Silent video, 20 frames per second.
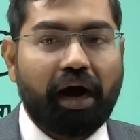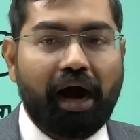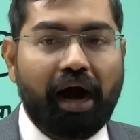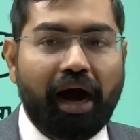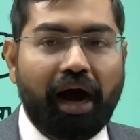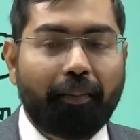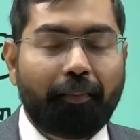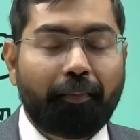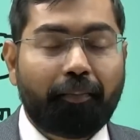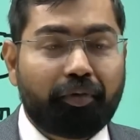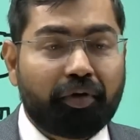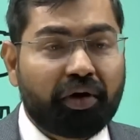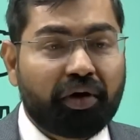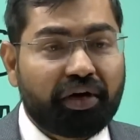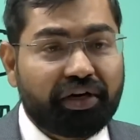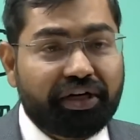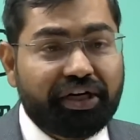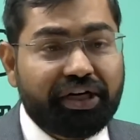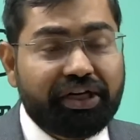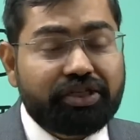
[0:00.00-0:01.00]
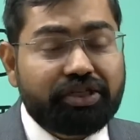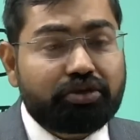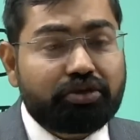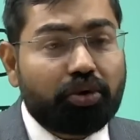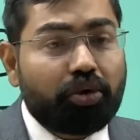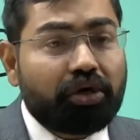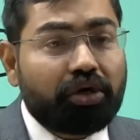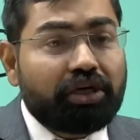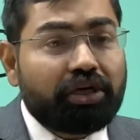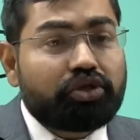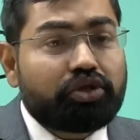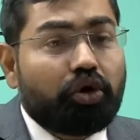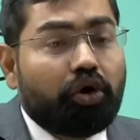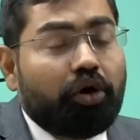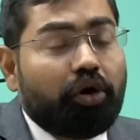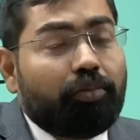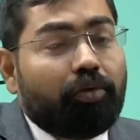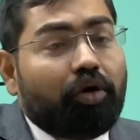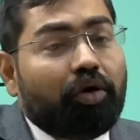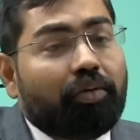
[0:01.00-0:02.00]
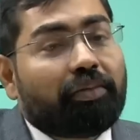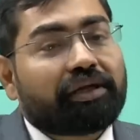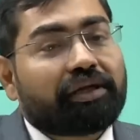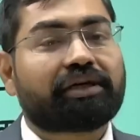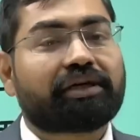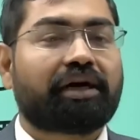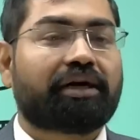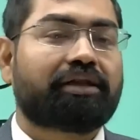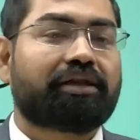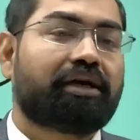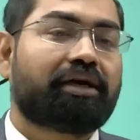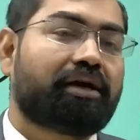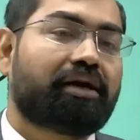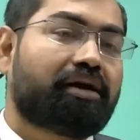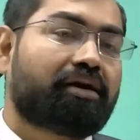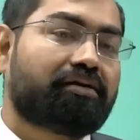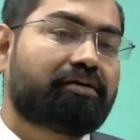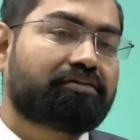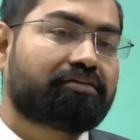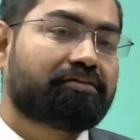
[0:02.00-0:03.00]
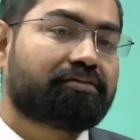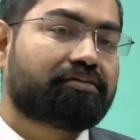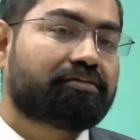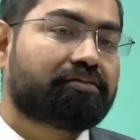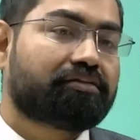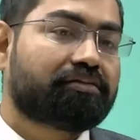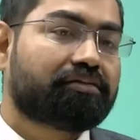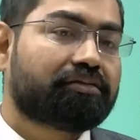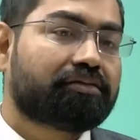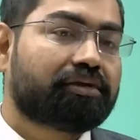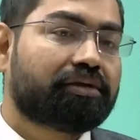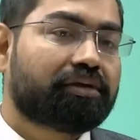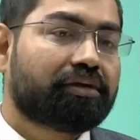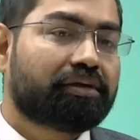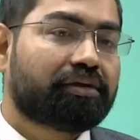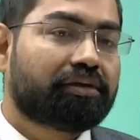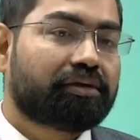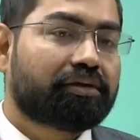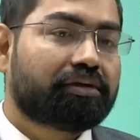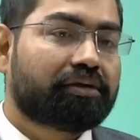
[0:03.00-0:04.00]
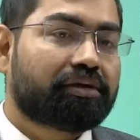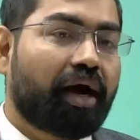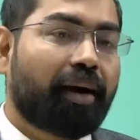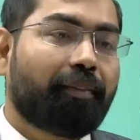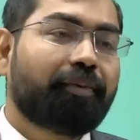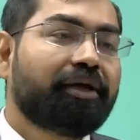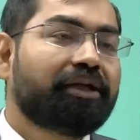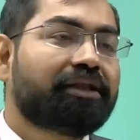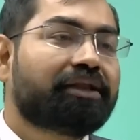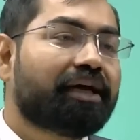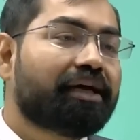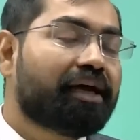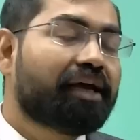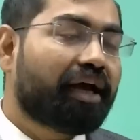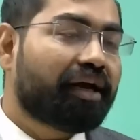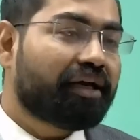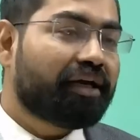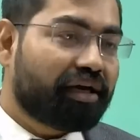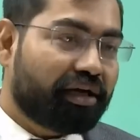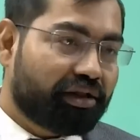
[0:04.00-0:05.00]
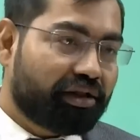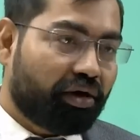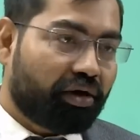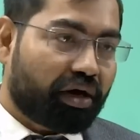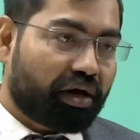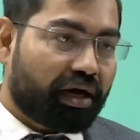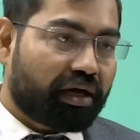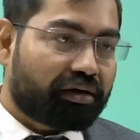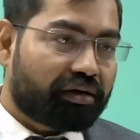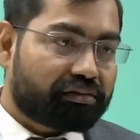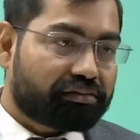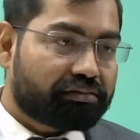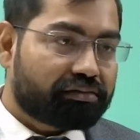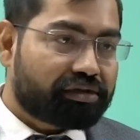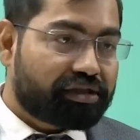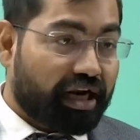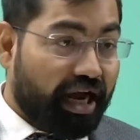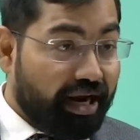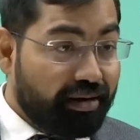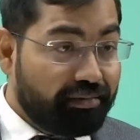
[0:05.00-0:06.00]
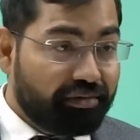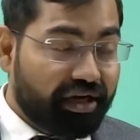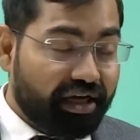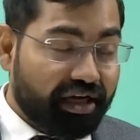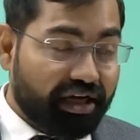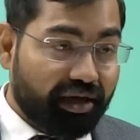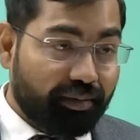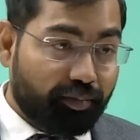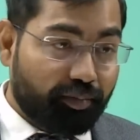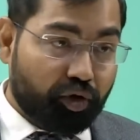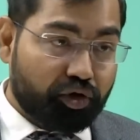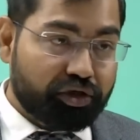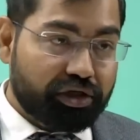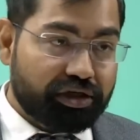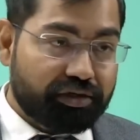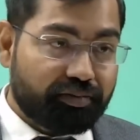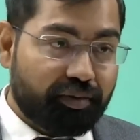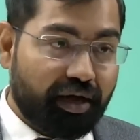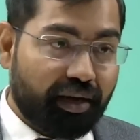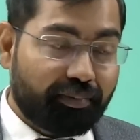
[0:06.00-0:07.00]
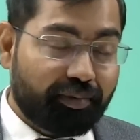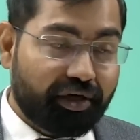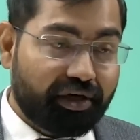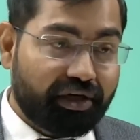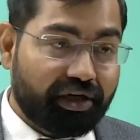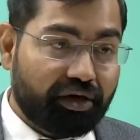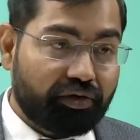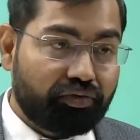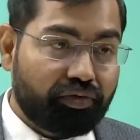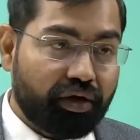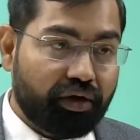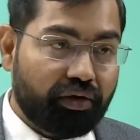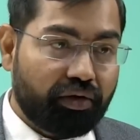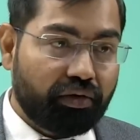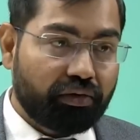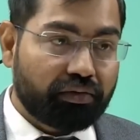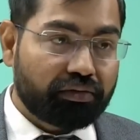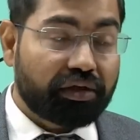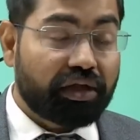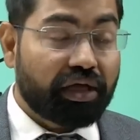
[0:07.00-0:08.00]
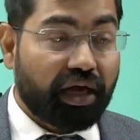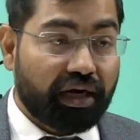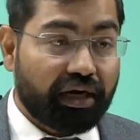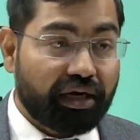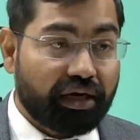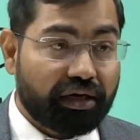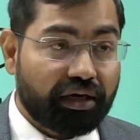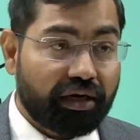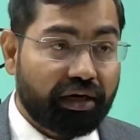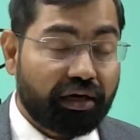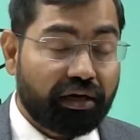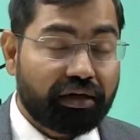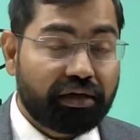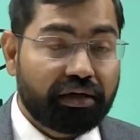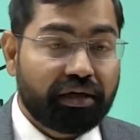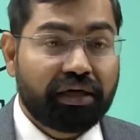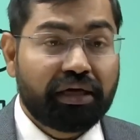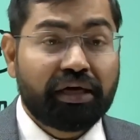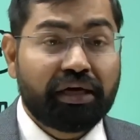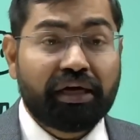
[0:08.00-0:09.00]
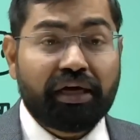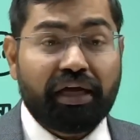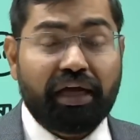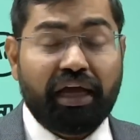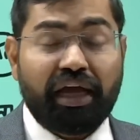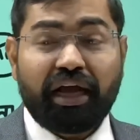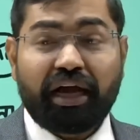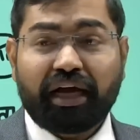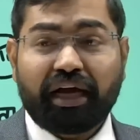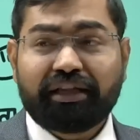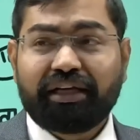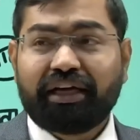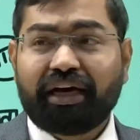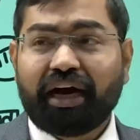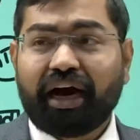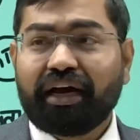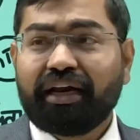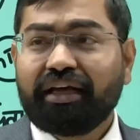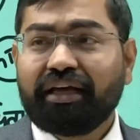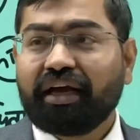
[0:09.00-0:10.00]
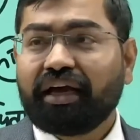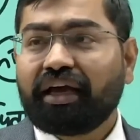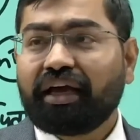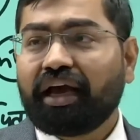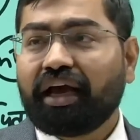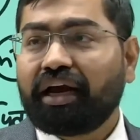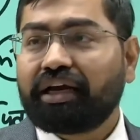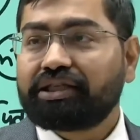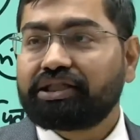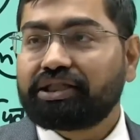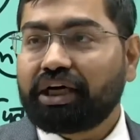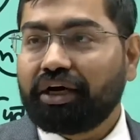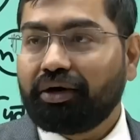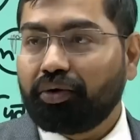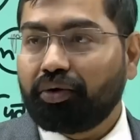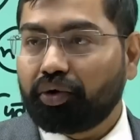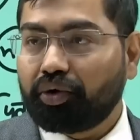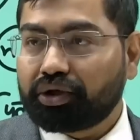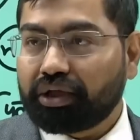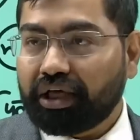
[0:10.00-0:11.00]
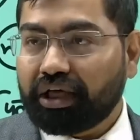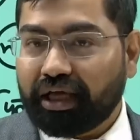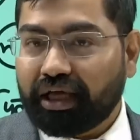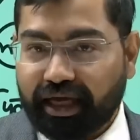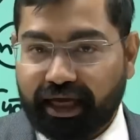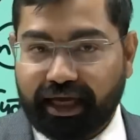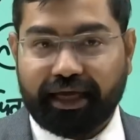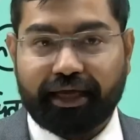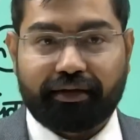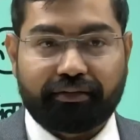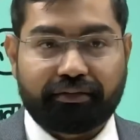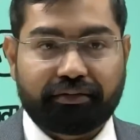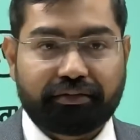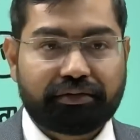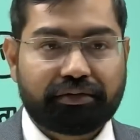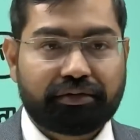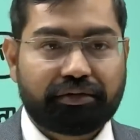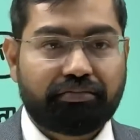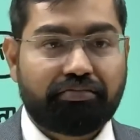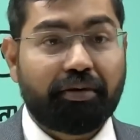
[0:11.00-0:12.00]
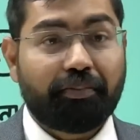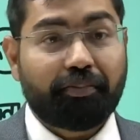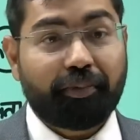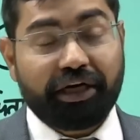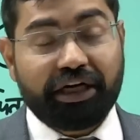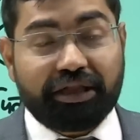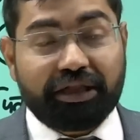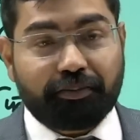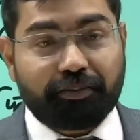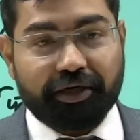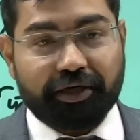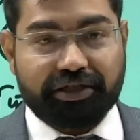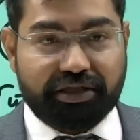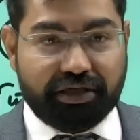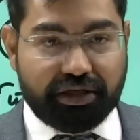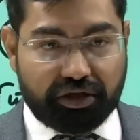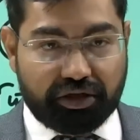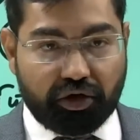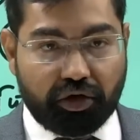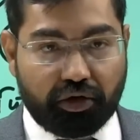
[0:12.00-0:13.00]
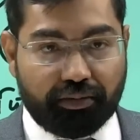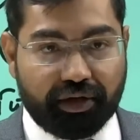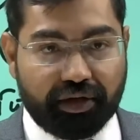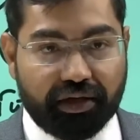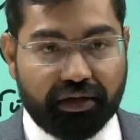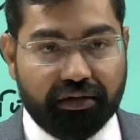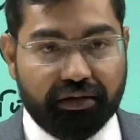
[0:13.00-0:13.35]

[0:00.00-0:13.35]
आप रिश्तों की झोलमोल मत कर देना अपनी तैयारी के दौरान टाइम टेकिंग प्रोसेस पे आप इंटर हुए हो ध्यान रखना एक अधिकारी के क्या लक्षण होते हैं विपरीत परिस्थितियों में